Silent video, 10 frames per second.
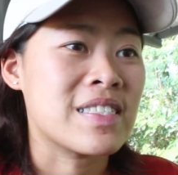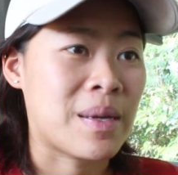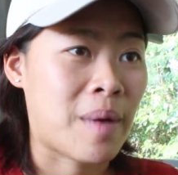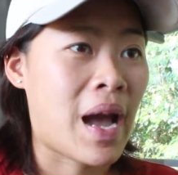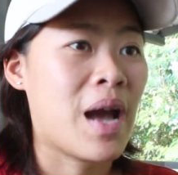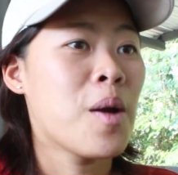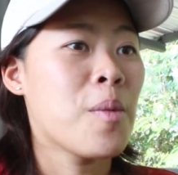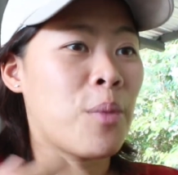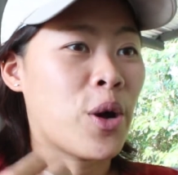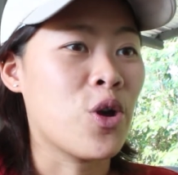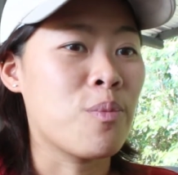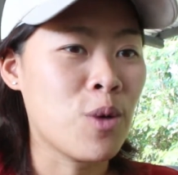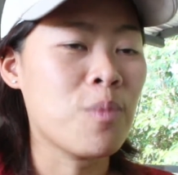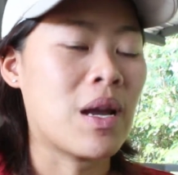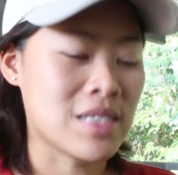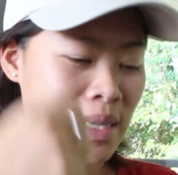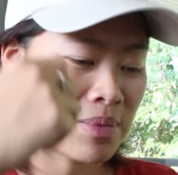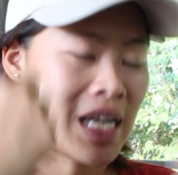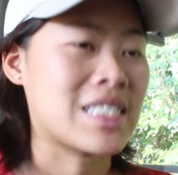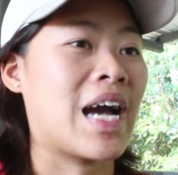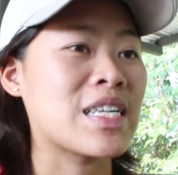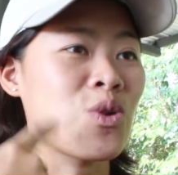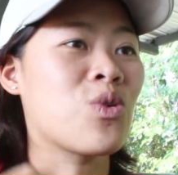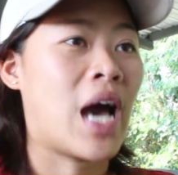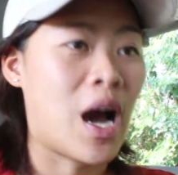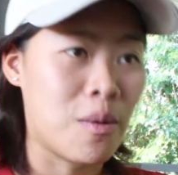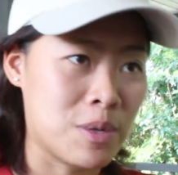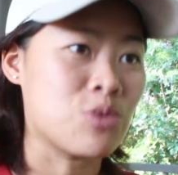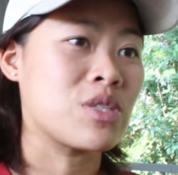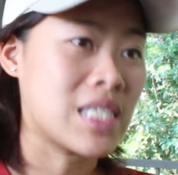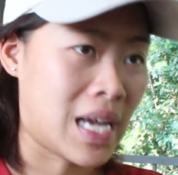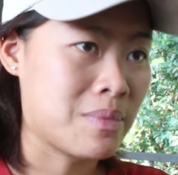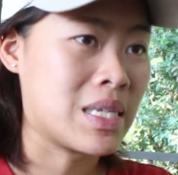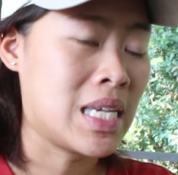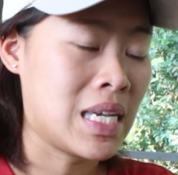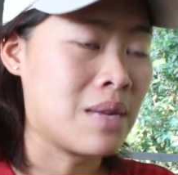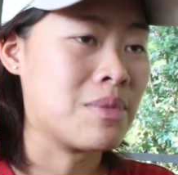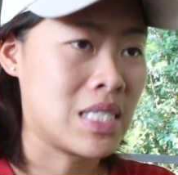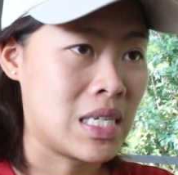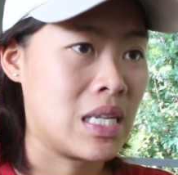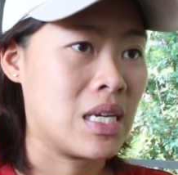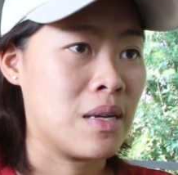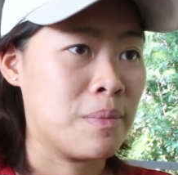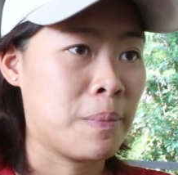ใช่ปะพอหยุดปุ๊บเราจับใส่สายจูงแล้วเอาไปจุดที่จะให้มันขี้กับมันฉี่เลย